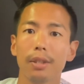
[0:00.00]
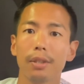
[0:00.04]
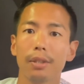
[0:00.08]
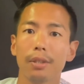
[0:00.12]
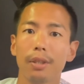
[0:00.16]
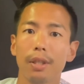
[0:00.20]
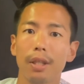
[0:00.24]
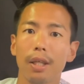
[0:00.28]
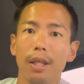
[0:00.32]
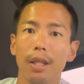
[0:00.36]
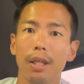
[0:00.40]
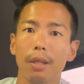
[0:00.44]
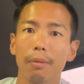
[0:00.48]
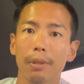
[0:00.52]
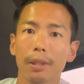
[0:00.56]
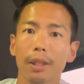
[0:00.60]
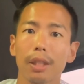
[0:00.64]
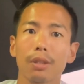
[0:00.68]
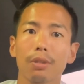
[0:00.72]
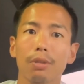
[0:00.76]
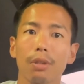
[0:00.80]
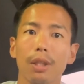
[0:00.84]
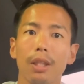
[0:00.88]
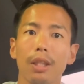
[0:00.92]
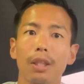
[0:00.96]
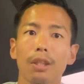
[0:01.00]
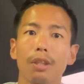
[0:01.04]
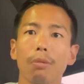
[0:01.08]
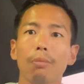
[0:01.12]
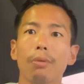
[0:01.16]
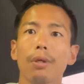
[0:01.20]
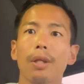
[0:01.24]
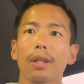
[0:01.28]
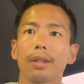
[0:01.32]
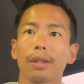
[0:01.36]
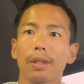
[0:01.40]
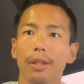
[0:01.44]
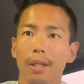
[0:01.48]
えー、またそれに
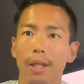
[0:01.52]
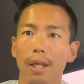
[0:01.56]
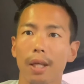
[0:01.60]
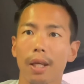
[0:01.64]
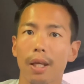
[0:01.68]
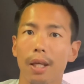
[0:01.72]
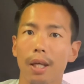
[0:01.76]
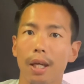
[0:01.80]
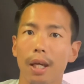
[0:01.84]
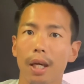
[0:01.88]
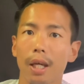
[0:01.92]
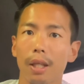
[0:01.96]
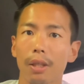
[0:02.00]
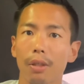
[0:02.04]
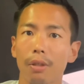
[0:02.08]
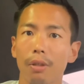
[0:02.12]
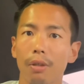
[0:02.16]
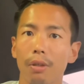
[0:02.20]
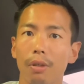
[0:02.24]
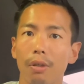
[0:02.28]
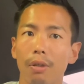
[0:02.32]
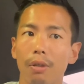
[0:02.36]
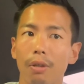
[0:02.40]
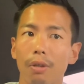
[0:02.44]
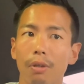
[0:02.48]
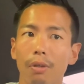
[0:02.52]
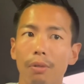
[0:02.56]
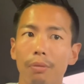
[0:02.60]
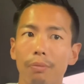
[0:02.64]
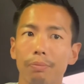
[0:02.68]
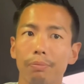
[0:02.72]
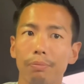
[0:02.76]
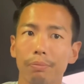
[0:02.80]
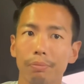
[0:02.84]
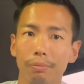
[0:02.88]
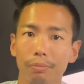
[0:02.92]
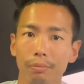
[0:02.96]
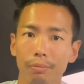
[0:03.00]
伴ってね、あ
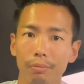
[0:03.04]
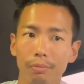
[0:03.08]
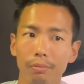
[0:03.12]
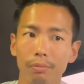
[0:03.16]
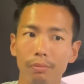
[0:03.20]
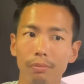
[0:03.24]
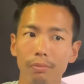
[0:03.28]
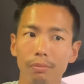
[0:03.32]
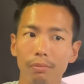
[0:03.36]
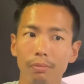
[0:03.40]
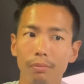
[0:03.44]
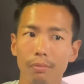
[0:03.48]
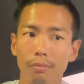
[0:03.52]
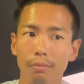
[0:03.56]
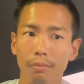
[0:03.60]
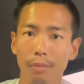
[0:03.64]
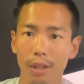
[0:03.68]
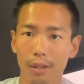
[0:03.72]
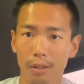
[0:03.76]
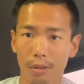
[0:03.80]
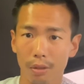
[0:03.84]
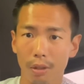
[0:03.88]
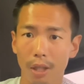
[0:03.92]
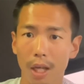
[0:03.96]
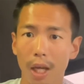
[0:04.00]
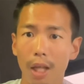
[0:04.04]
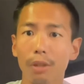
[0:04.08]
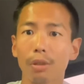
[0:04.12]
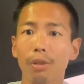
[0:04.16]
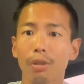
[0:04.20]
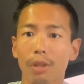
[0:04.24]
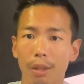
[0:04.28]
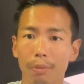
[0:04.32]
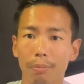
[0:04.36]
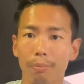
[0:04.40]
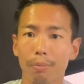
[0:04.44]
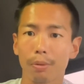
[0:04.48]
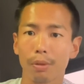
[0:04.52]
のー、まあ、その
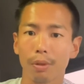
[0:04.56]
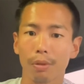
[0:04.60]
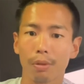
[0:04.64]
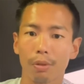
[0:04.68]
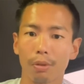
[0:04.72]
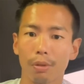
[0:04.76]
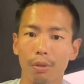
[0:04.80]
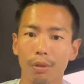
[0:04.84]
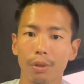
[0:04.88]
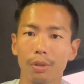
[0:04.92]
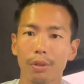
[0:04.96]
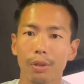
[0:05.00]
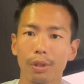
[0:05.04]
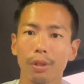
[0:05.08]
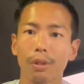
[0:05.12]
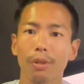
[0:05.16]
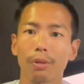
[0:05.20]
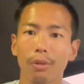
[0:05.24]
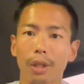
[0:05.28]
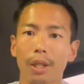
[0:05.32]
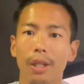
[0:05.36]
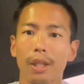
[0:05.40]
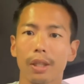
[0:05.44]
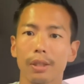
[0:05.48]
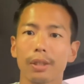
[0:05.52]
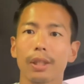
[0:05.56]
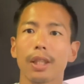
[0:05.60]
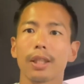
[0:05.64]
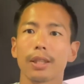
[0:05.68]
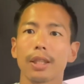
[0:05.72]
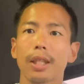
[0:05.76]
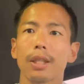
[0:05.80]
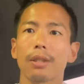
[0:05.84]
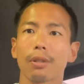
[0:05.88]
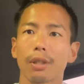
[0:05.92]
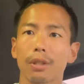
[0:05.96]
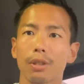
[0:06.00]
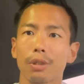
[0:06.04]
後にぶ、こういうご連絡くだ
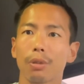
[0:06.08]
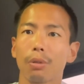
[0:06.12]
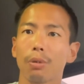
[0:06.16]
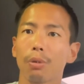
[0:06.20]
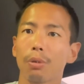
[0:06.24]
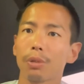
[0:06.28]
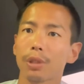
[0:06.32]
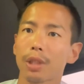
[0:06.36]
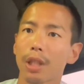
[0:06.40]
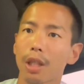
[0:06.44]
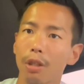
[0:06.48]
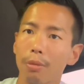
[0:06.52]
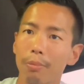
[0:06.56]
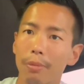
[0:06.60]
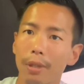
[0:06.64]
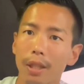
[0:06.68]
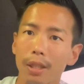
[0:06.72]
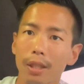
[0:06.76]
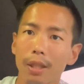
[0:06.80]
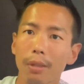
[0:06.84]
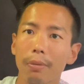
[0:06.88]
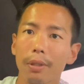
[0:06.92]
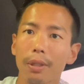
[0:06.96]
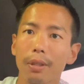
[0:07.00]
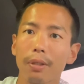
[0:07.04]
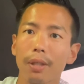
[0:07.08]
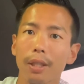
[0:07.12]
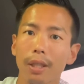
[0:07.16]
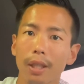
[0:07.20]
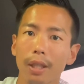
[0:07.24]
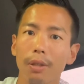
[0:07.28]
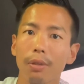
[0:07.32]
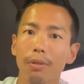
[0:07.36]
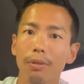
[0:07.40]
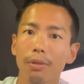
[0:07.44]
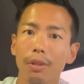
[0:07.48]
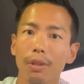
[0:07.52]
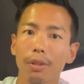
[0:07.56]
さいとか、ちょっと保護者の皆様には
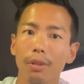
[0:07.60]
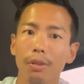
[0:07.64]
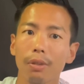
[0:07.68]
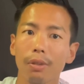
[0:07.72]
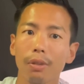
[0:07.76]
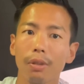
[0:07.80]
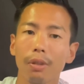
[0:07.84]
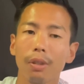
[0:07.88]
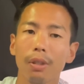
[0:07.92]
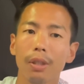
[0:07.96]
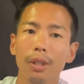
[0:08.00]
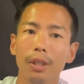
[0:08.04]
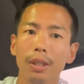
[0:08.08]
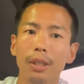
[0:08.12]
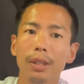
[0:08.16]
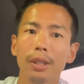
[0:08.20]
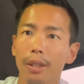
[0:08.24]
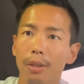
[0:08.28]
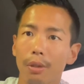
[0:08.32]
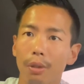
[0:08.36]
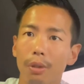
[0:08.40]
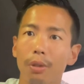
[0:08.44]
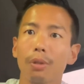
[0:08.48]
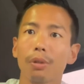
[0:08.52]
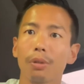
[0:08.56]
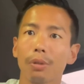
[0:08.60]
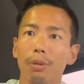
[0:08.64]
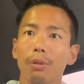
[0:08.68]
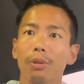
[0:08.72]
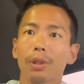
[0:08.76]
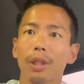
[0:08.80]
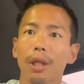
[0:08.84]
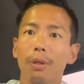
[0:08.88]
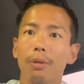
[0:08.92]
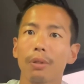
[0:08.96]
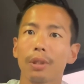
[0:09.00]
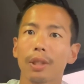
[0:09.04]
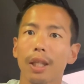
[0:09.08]
ね、本当にこう、いろいろご
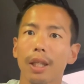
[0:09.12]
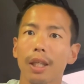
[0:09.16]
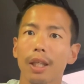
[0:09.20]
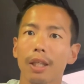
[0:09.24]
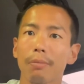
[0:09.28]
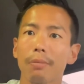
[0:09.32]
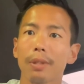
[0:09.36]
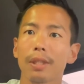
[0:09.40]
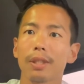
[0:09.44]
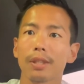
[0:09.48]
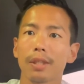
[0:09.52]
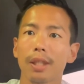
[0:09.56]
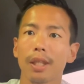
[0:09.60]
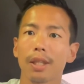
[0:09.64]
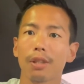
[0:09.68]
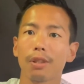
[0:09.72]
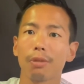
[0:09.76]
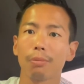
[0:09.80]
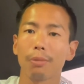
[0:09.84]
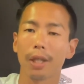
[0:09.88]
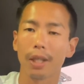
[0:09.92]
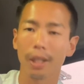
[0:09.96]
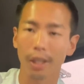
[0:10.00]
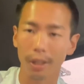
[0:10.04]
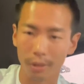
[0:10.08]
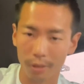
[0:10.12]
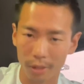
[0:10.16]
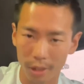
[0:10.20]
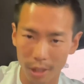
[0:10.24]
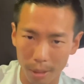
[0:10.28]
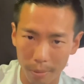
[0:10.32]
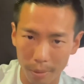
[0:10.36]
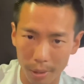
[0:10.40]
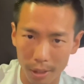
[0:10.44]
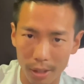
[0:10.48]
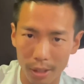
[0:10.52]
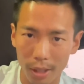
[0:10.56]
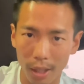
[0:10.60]
対応いただきまして、どうもありがとうござい
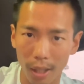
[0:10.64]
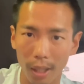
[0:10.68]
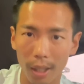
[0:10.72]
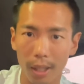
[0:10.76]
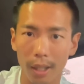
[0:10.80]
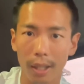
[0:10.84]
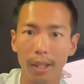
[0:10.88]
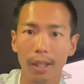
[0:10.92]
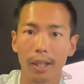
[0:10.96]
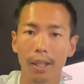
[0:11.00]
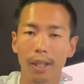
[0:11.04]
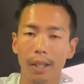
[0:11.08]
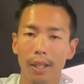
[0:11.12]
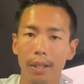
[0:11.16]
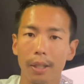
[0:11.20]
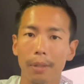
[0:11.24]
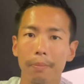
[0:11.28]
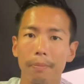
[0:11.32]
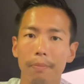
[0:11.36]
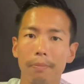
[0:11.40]
ました。はい。